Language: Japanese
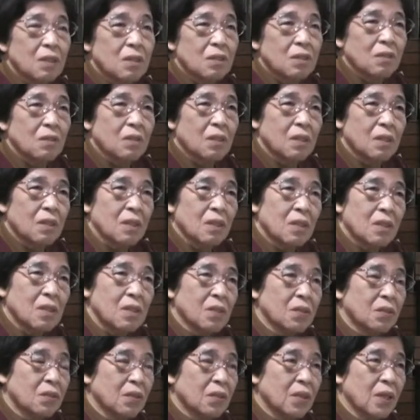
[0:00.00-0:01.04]
それで
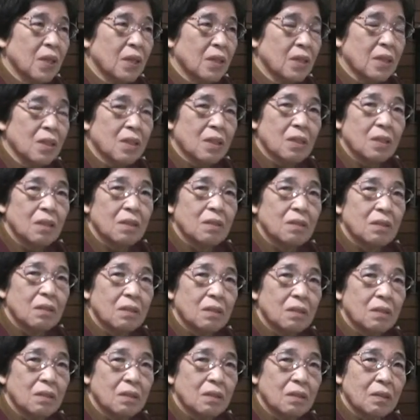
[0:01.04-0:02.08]
傷の手当てってい
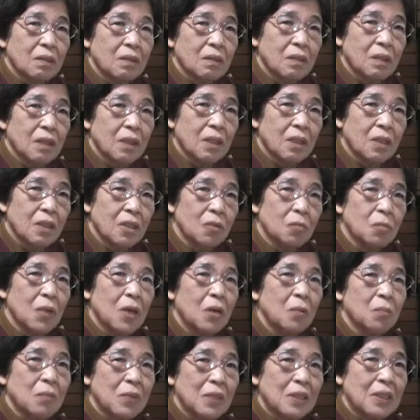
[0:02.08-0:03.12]
う手当ても
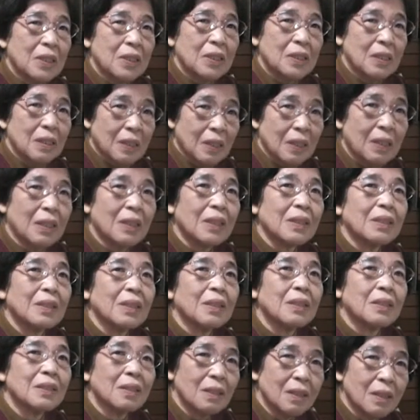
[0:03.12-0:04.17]
あんまりしてなかった
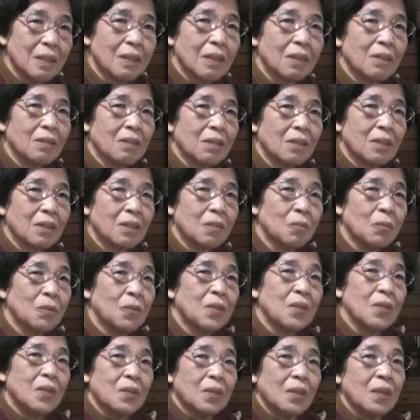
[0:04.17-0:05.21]
ですねいた時にはもう
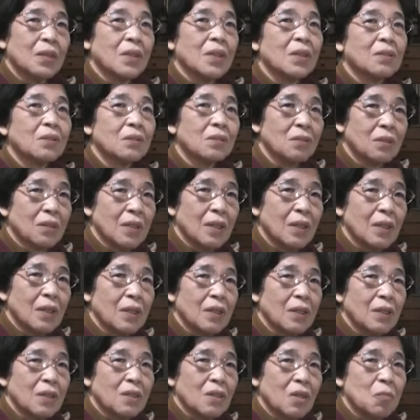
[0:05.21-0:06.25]
寝てるのが
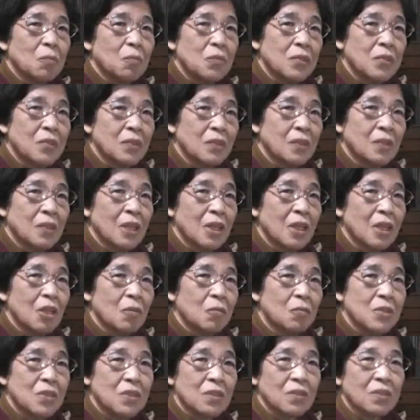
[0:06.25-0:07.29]
水くれ水